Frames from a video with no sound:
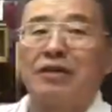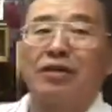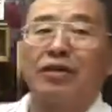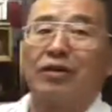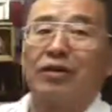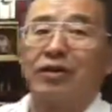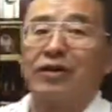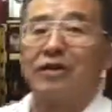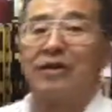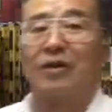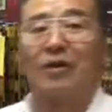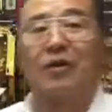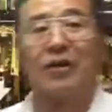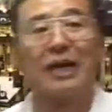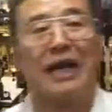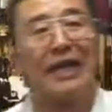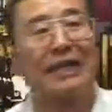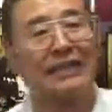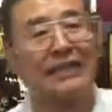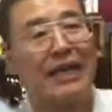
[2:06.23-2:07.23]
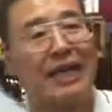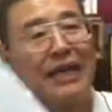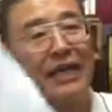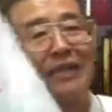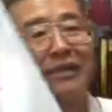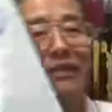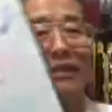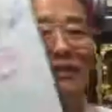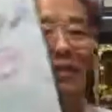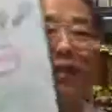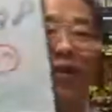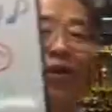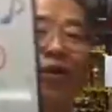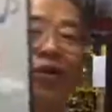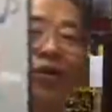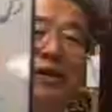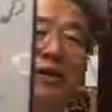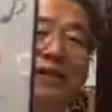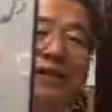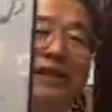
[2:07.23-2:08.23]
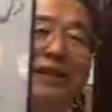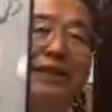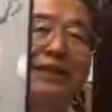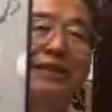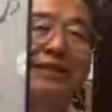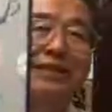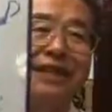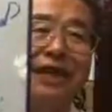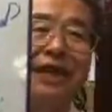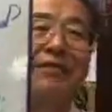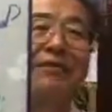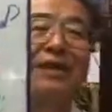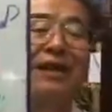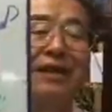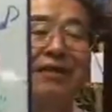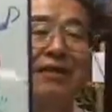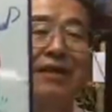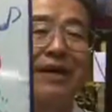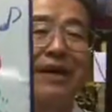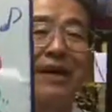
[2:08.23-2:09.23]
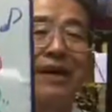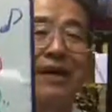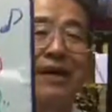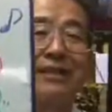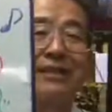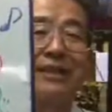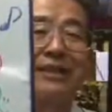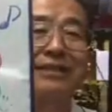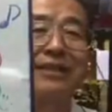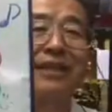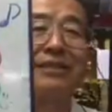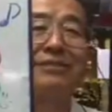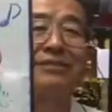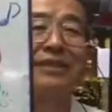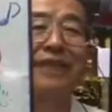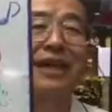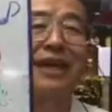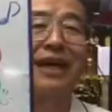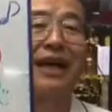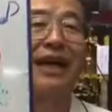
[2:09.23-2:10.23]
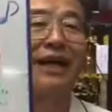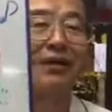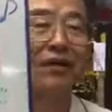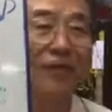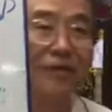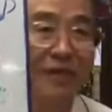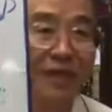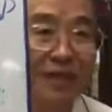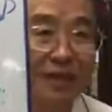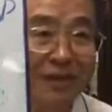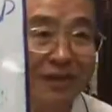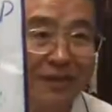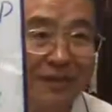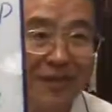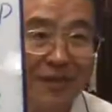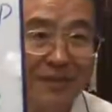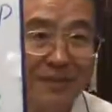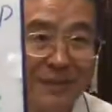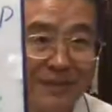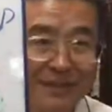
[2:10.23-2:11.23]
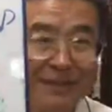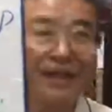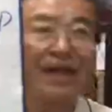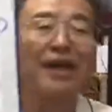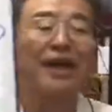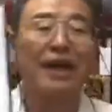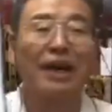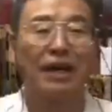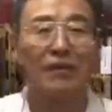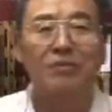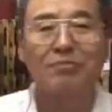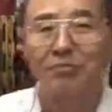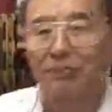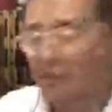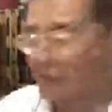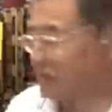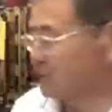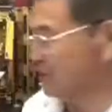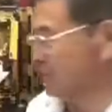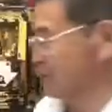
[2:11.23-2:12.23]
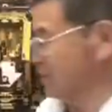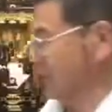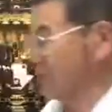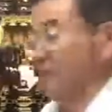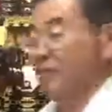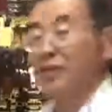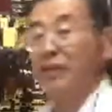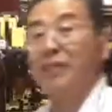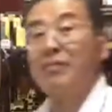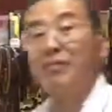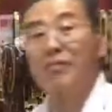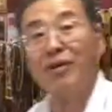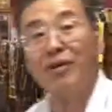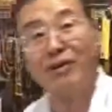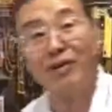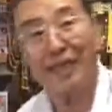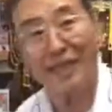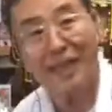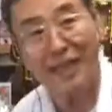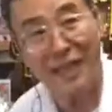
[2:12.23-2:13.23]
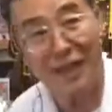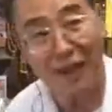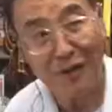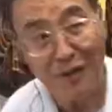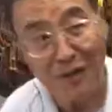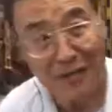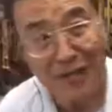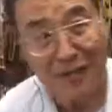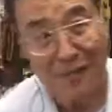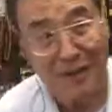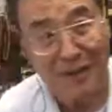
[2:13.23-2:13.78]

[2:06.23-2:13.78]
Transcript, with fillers: いろいろなサイズ大きさですね我々が作成可能でございますあの仏具の専門店でござい